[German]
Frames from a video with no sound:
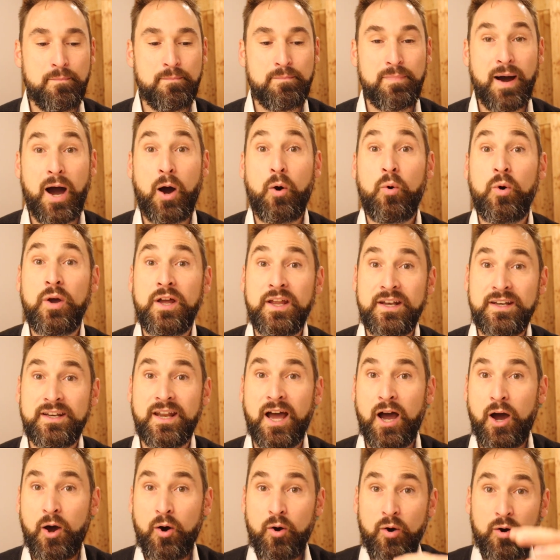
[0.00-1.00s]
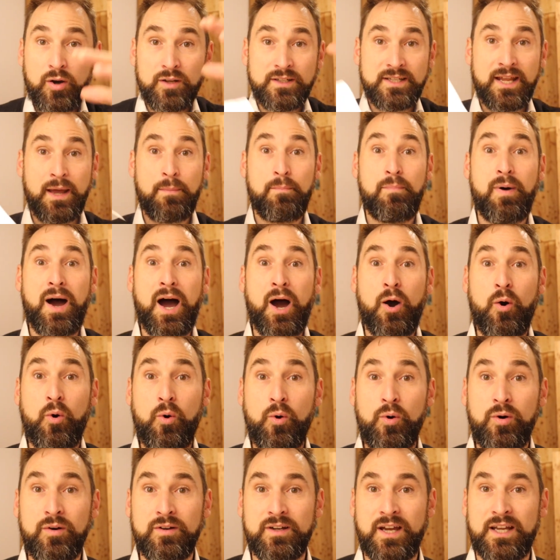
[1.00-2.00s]
Bauen auch, der
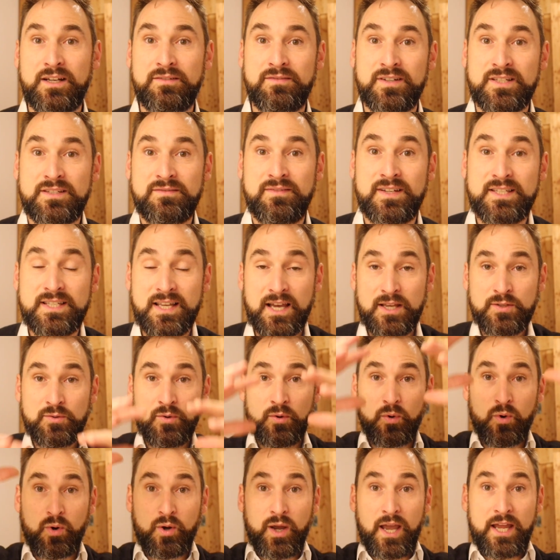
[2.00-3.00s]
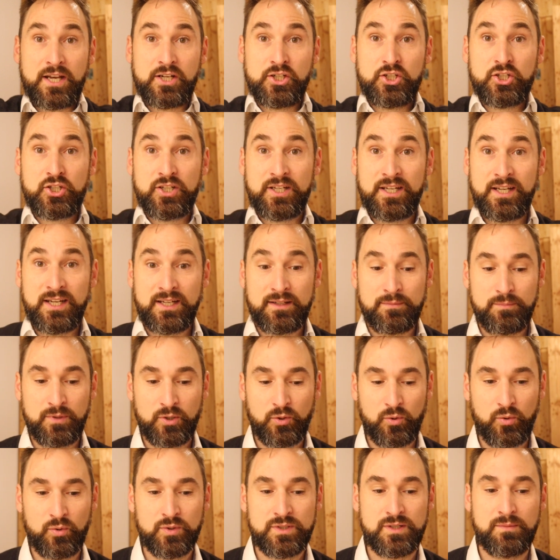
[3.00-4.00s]
Bau, etwas, was also entsteht mit
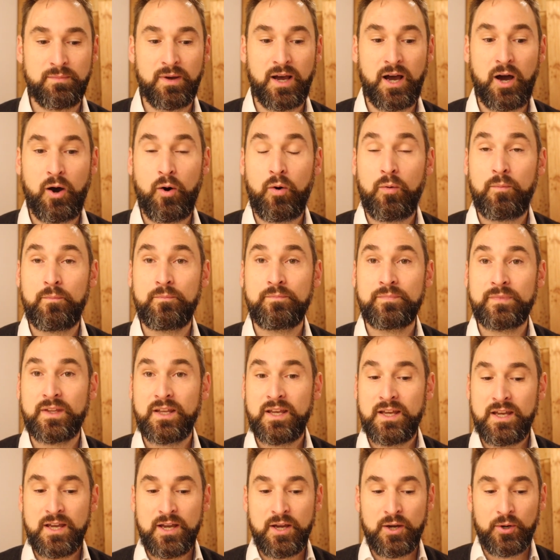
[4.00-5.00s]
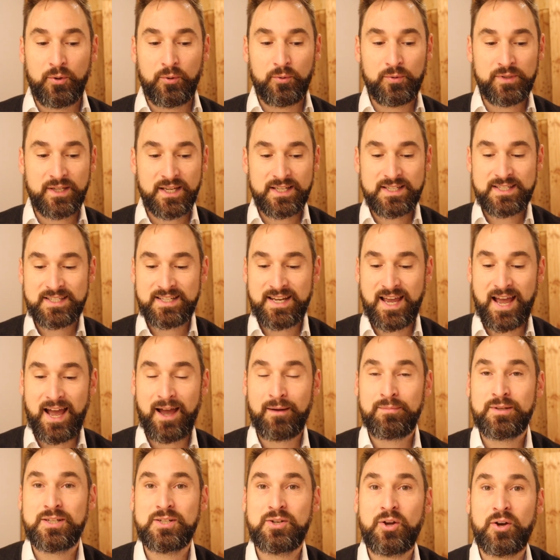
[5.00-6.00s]
großem Raum. Und jetzt
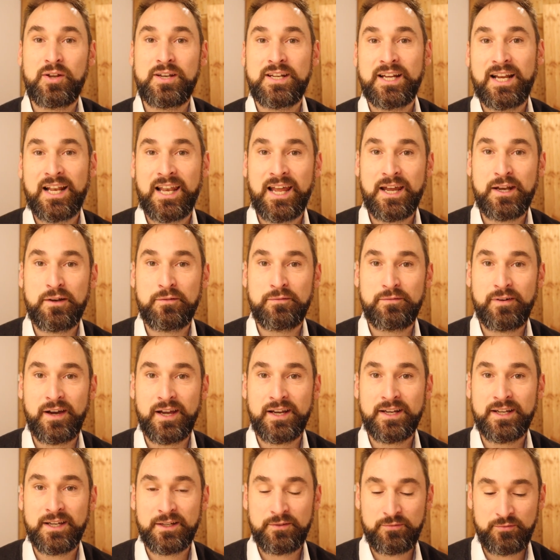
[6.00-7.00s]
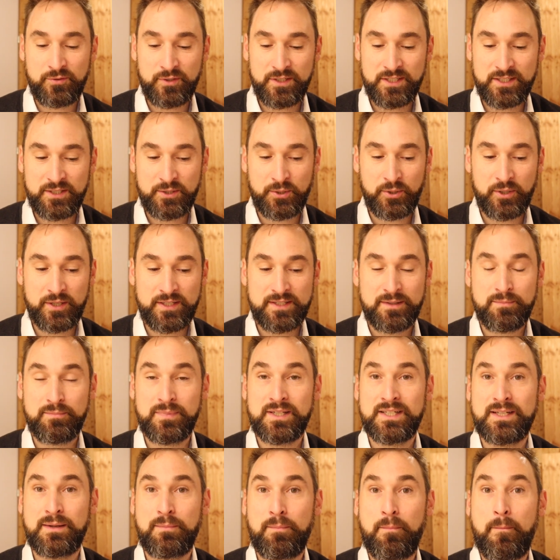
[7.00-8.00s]
habe ich noch eine kleine Feinheit für dich heute
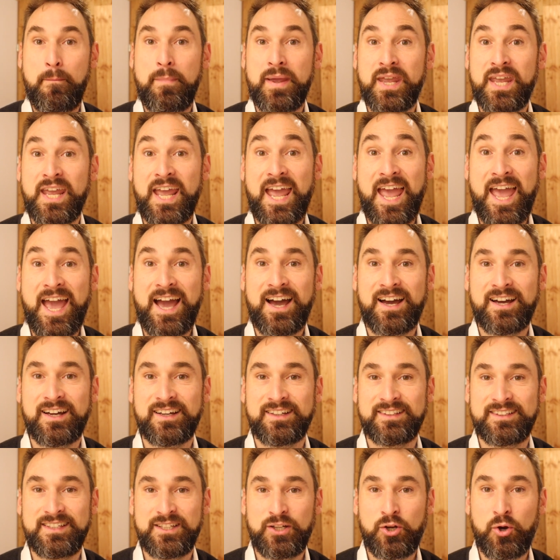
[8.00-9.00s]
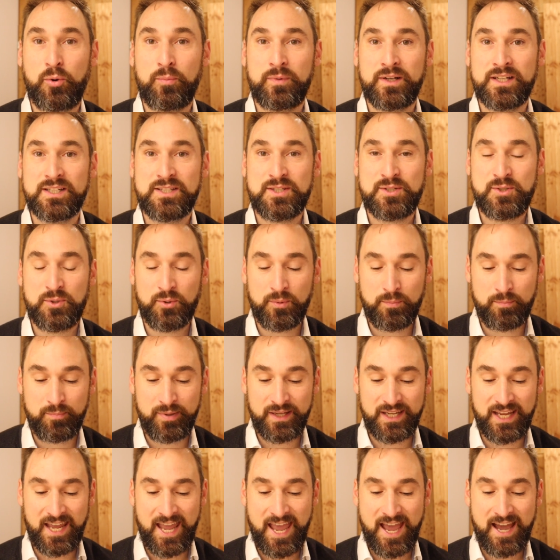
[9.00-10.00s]
mit dem BR. Die Kombination
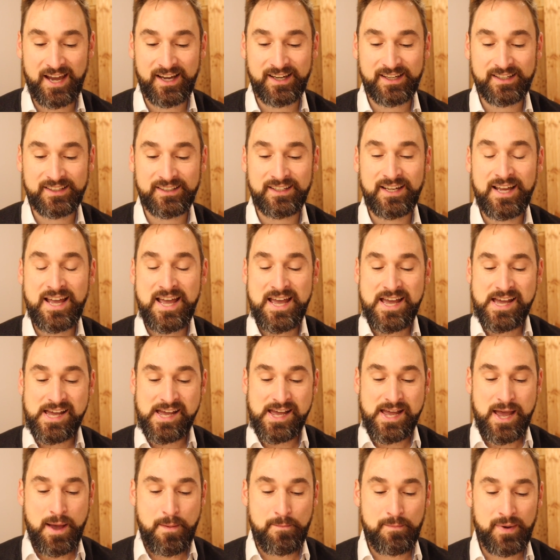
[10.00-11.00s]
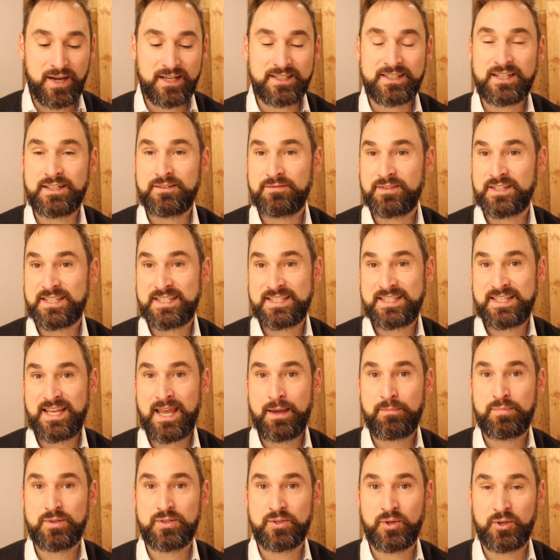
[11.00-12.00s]
BR macht etwas
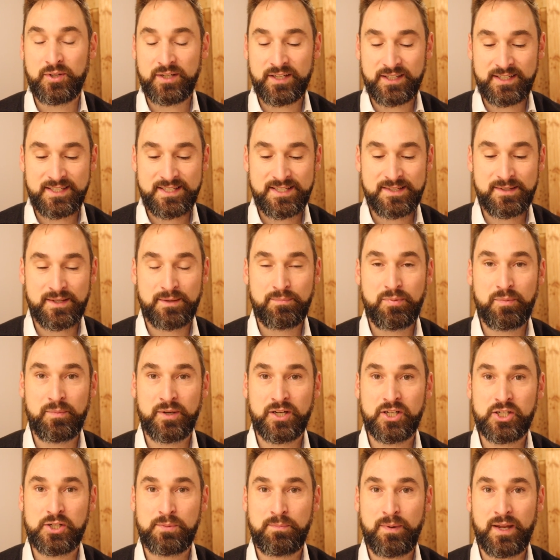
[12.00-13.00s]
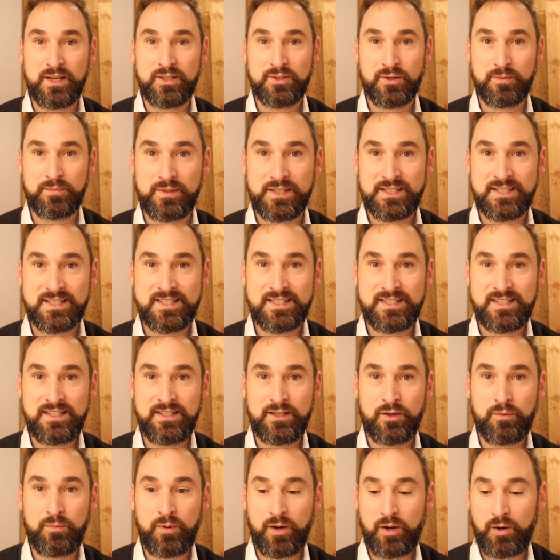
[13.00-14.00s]
sehr Besonderes. Ich bin mal gespannt, ich das
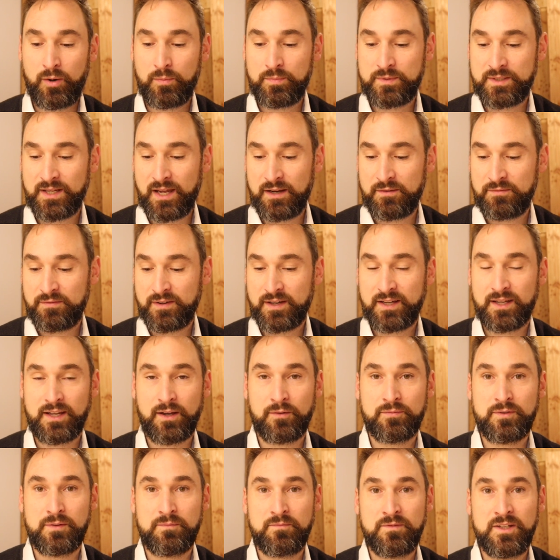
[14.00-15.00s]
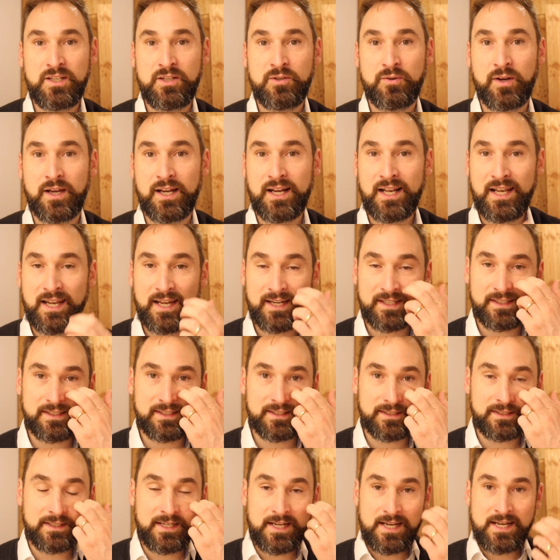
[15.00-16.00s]
hier überhaupt einfach auf dem Video erklären
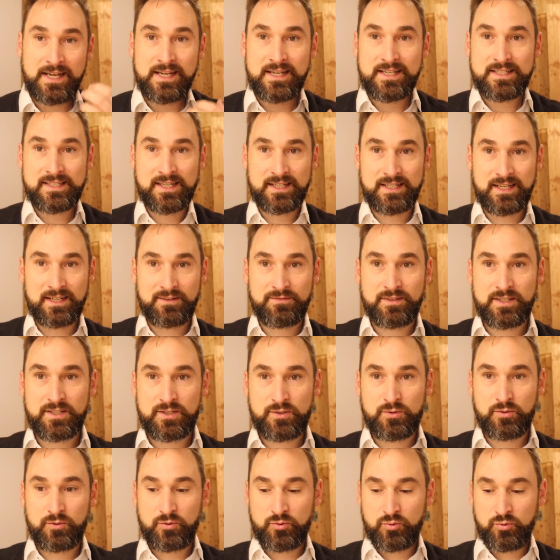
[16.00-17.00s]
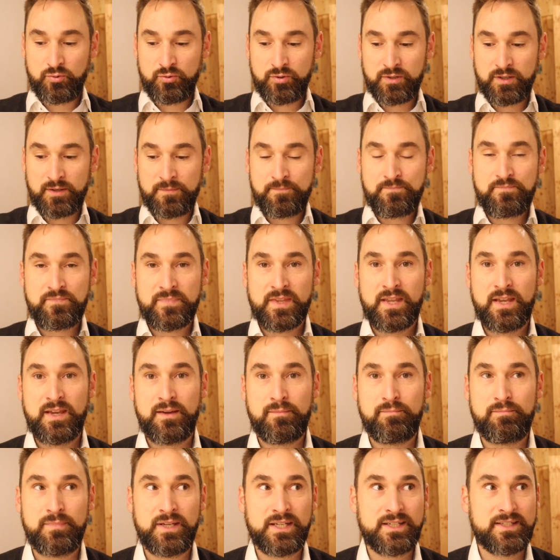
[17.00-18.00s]
kann. Es hat etwas zu tun
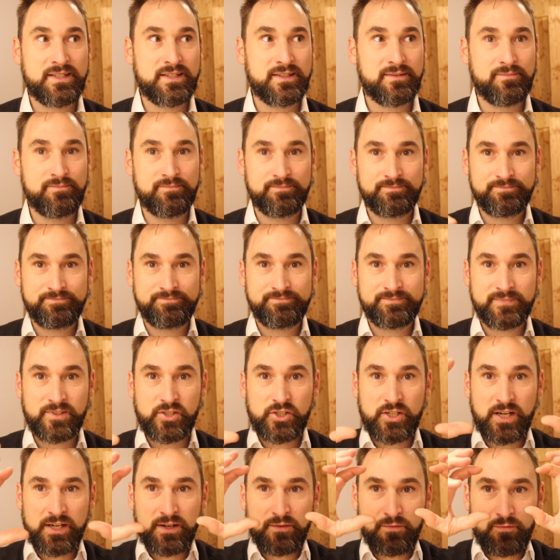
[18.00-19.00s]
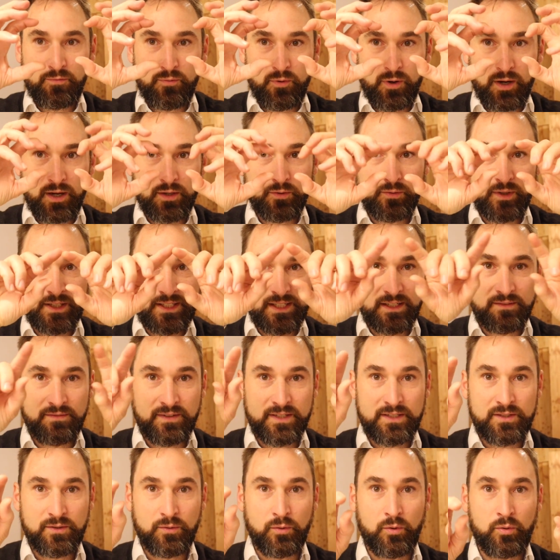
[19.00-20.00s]
mit, hm, stell dir vor, du hast
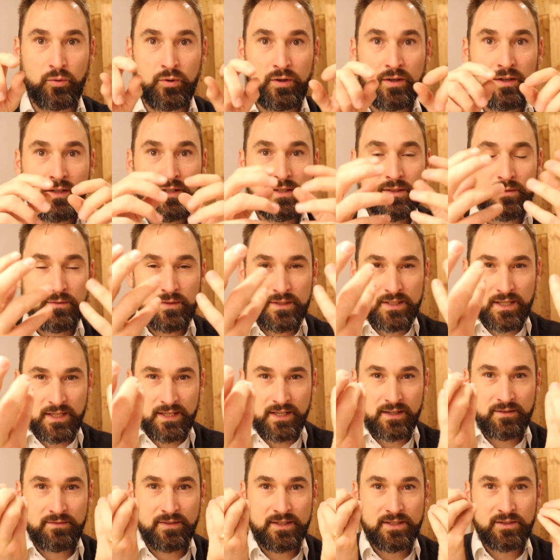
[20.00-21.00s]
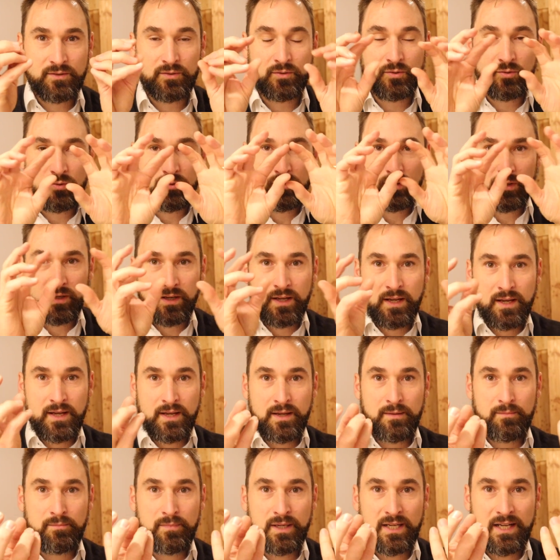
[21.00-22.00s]
etwas Rundes und es hat etwas zu tun
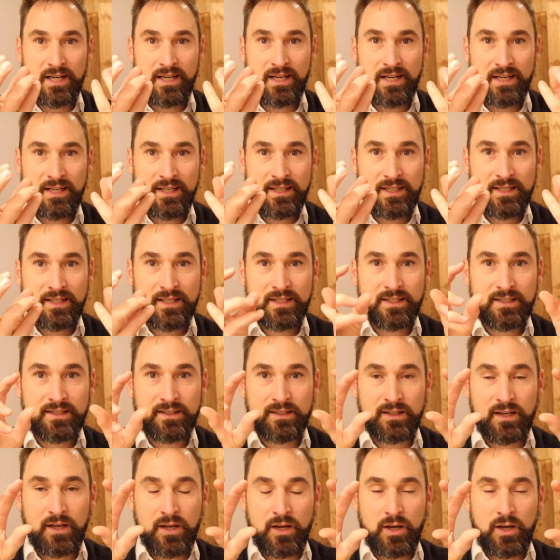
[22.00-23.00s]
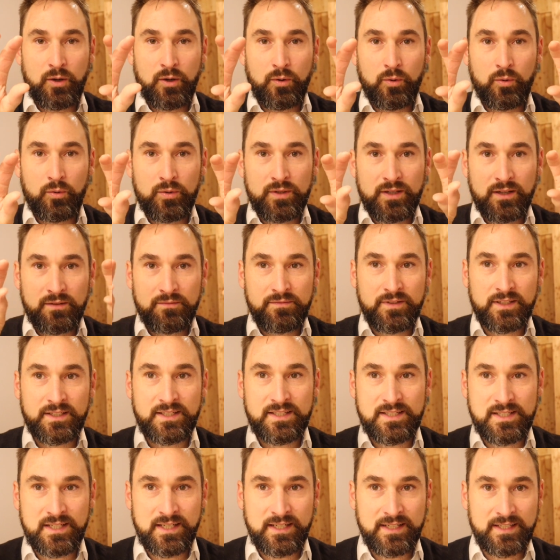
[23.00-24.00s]
mit Licht und dann wird
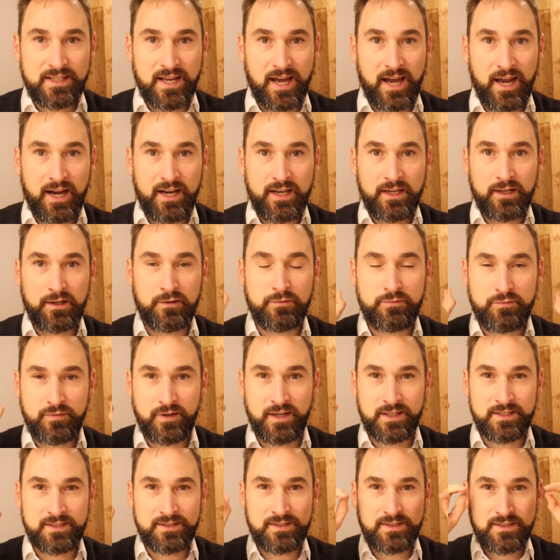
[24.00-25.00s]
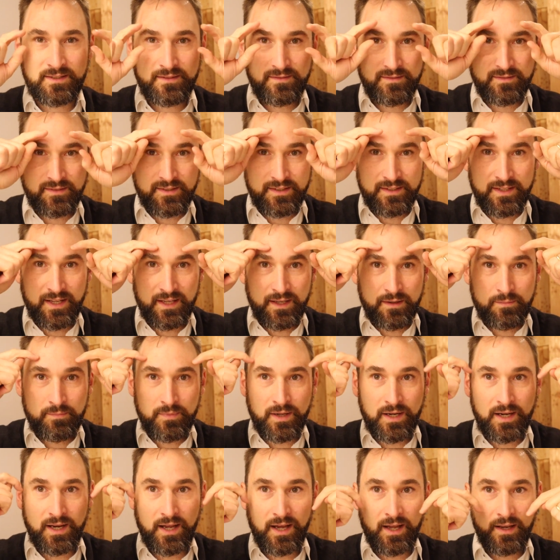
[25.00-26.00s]
das Licht eingefasst. Denk
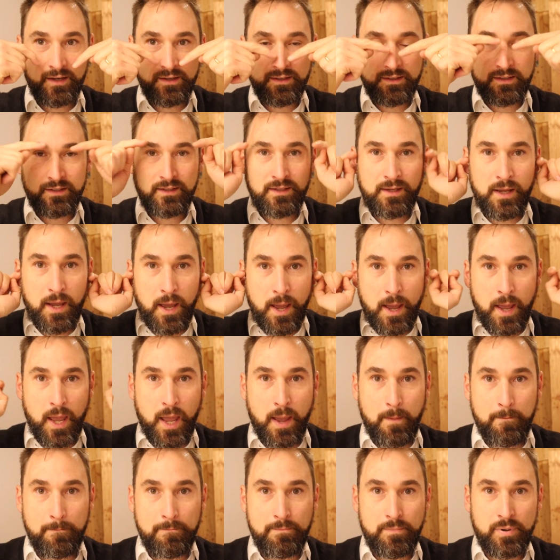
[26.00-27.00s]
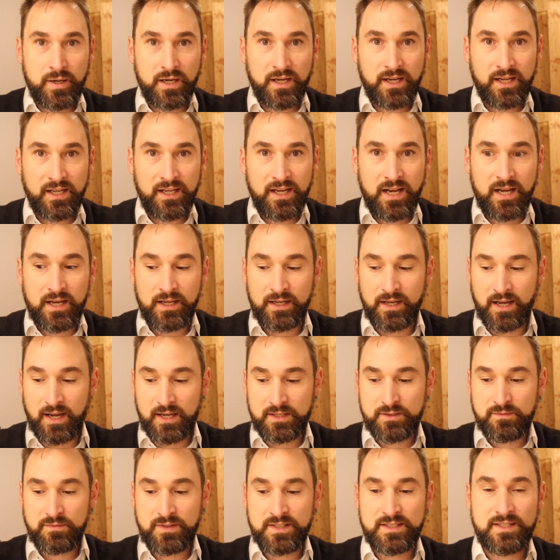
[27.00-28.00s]
mal an die Brille.
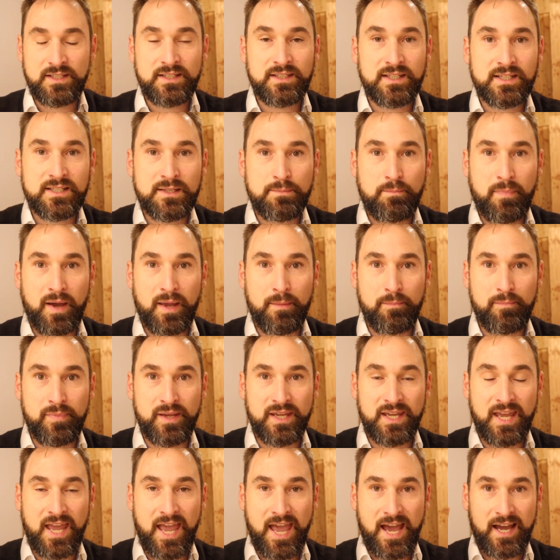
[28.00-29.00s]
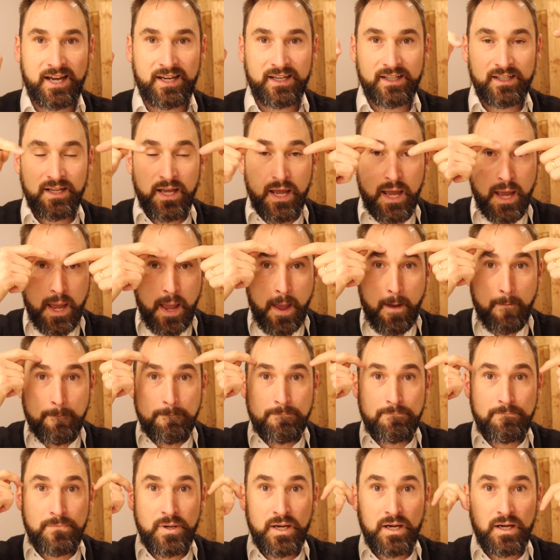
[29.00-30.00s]
Also wir sind jetzt bei BR
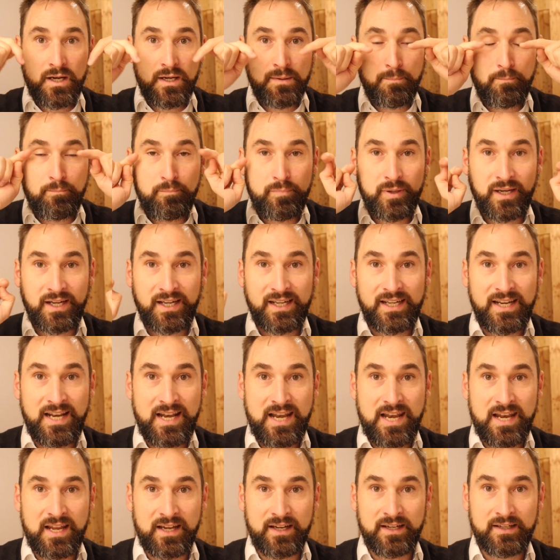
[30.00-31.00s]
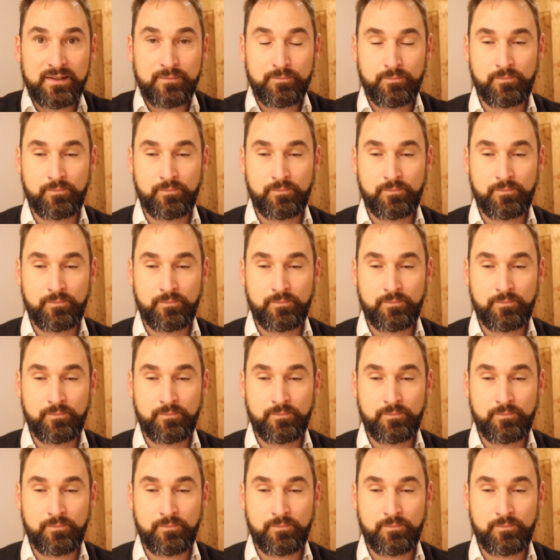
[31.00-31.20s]
B-Brille.